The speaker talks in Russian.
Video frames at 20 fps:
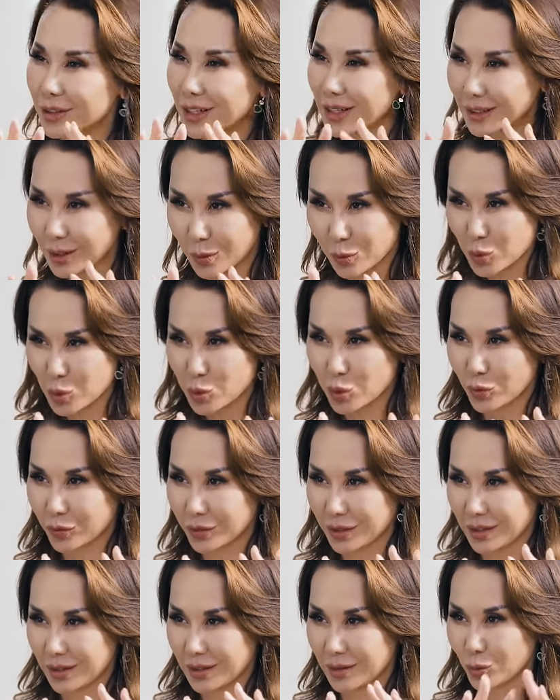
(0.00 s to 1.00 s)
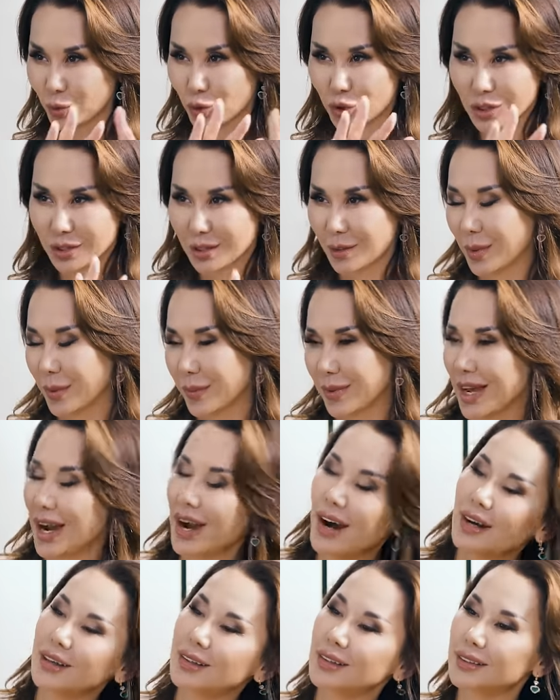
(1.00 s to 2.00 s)
да, там условно нужно там
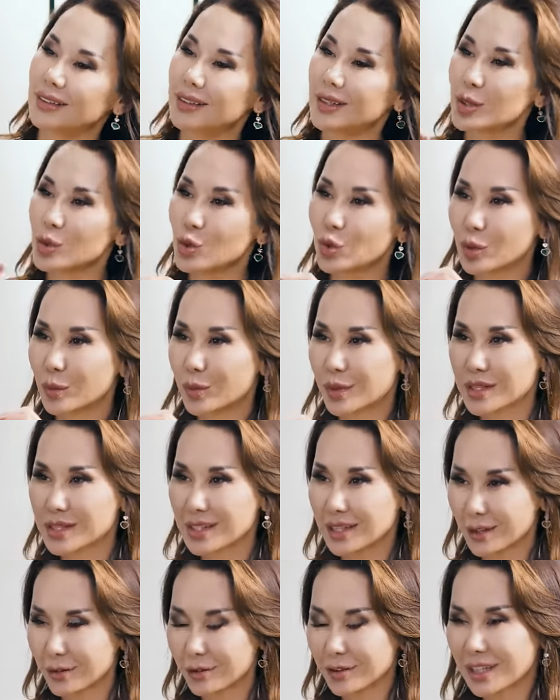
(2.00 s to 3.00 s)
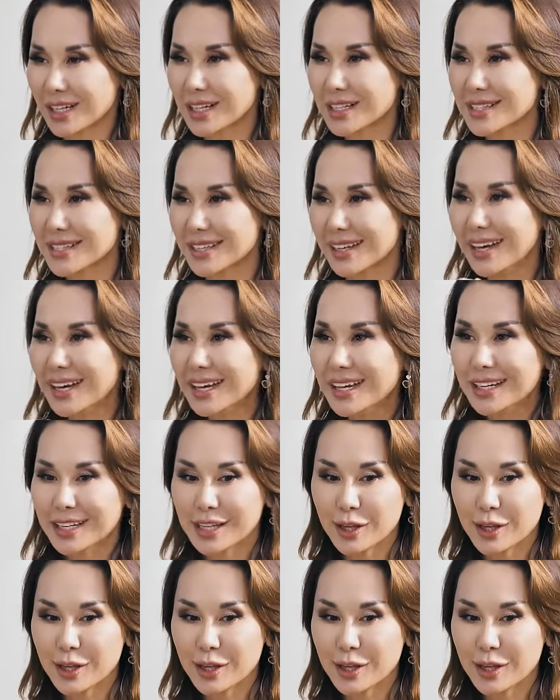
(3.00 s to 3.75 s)
аммиака, да, сколько процентов краски. Mm -hmm.